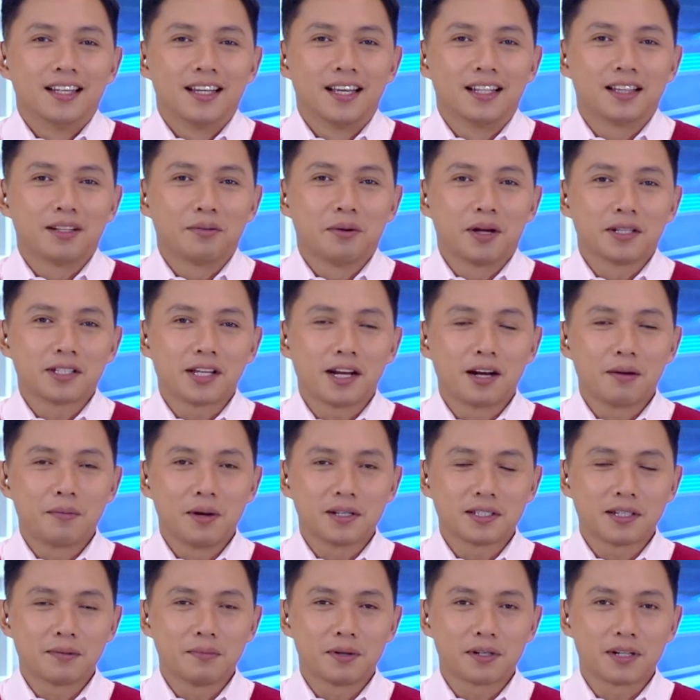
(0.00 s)
Ya, terima kasih Anda
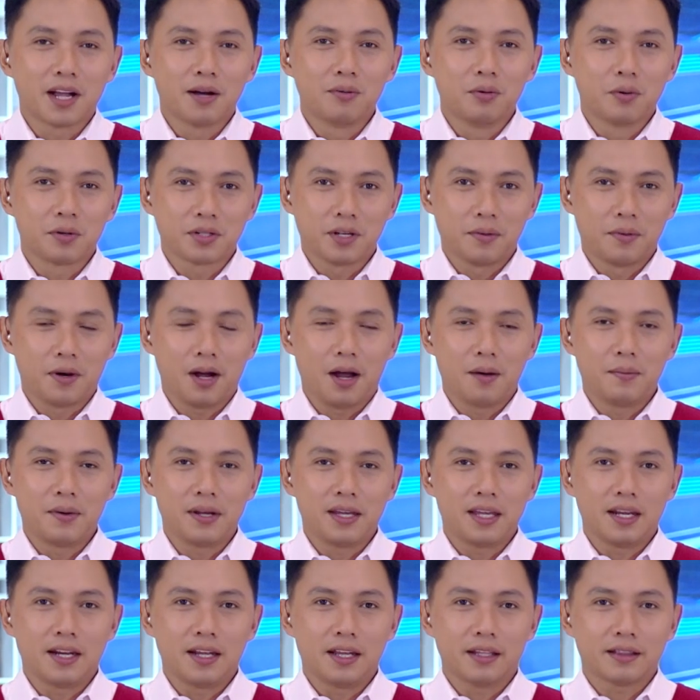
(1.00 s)
masih bergabung bersama
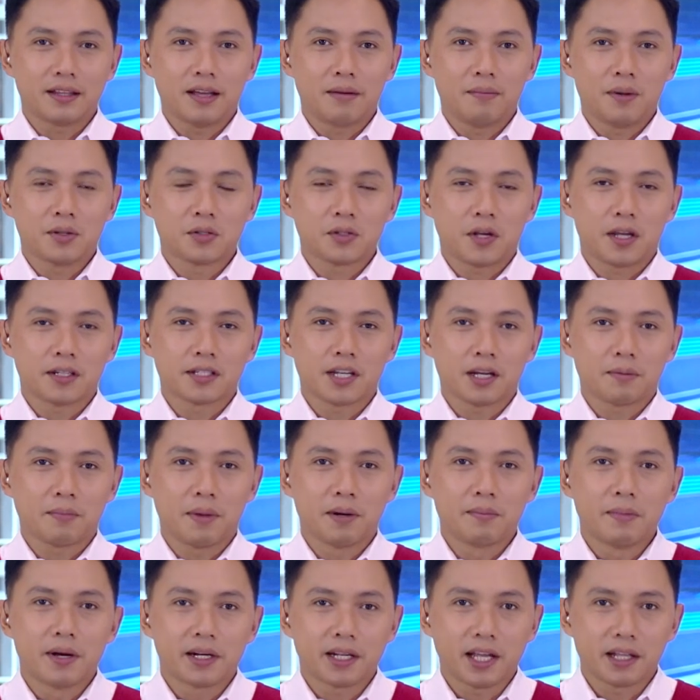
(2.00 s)
kami. Kini kita masuki
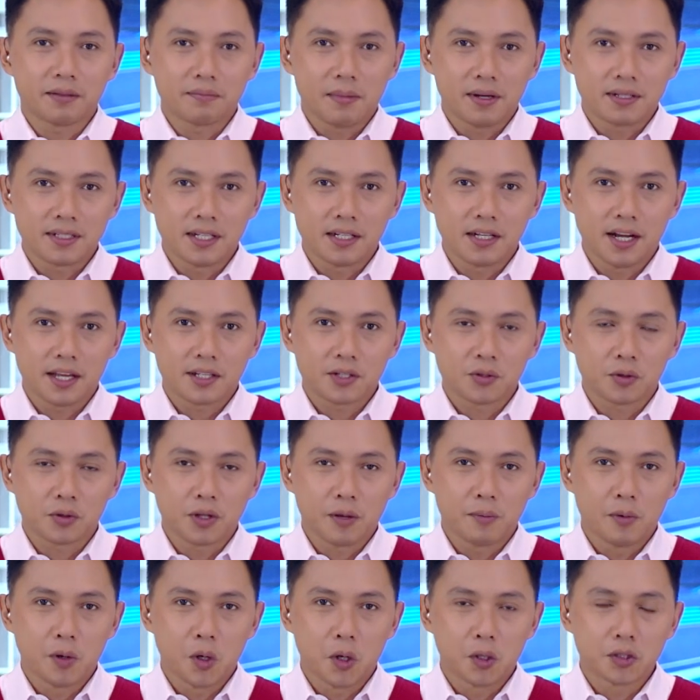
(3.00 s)
segmen Market Bus Indeks
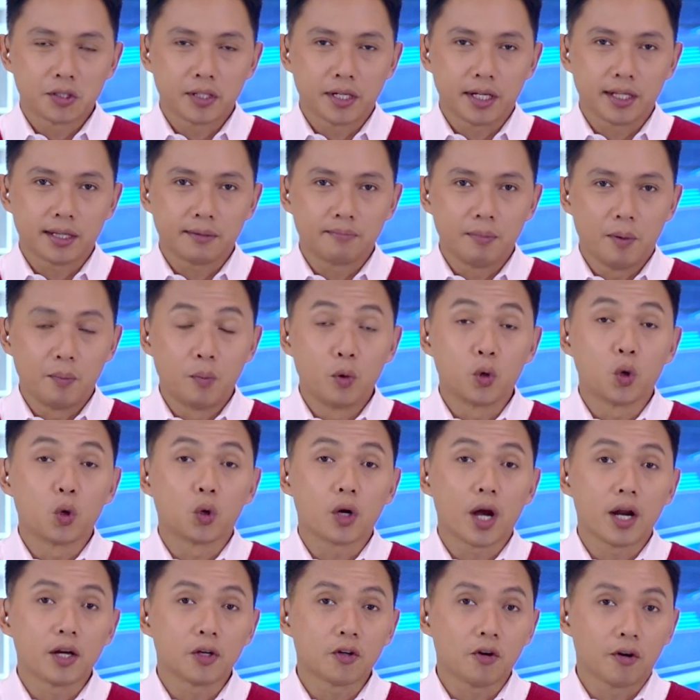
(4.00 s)
Utama Wall Street
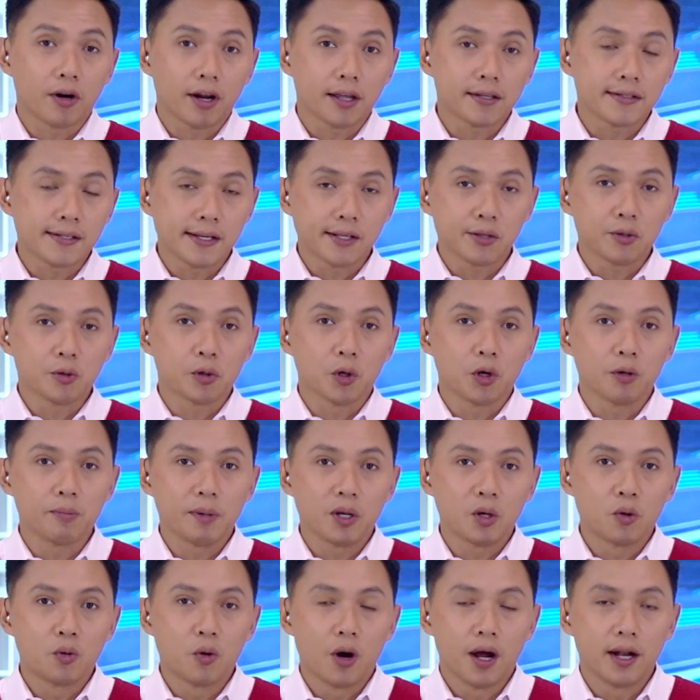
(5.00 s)
membukukan koreksi turun
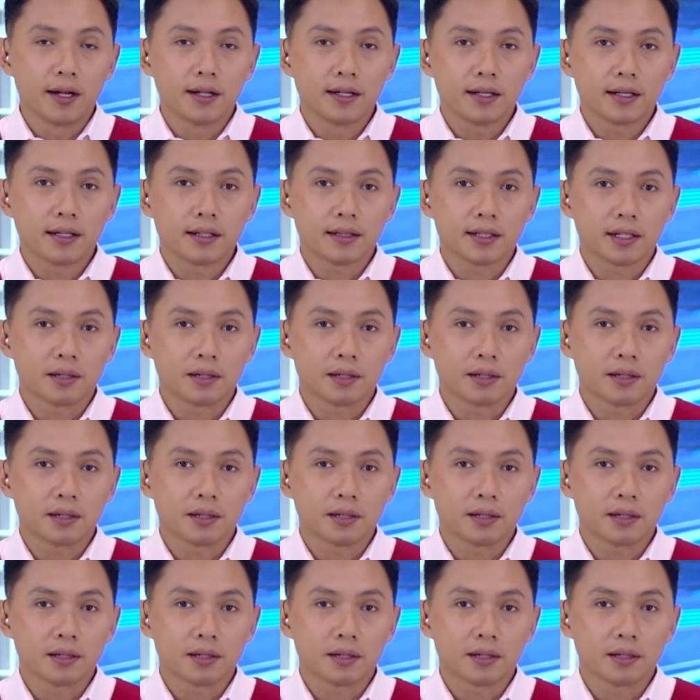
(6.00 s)
mingguan